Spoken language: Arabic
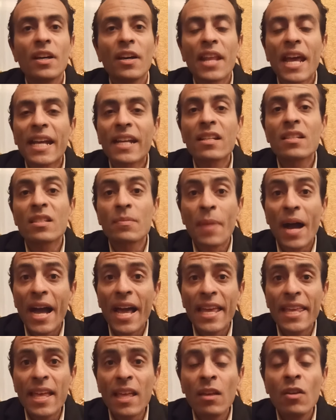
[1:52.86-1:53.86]
ركز
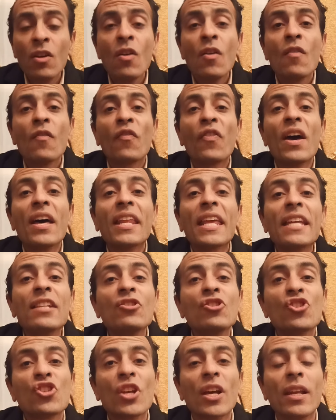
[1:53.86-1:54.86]
معايا
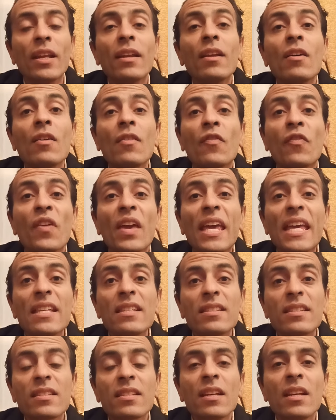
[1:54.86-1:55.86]
pharyngeal
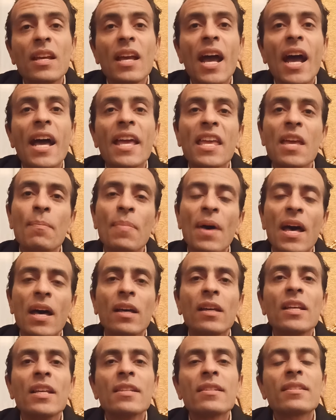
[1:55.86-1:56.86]
phase
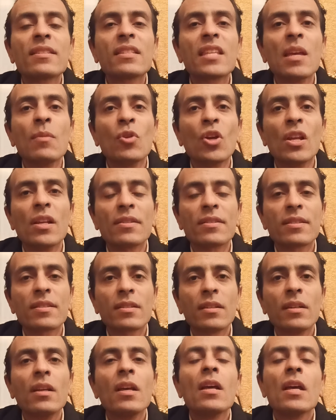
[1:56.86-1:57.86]
هيبقى stimulus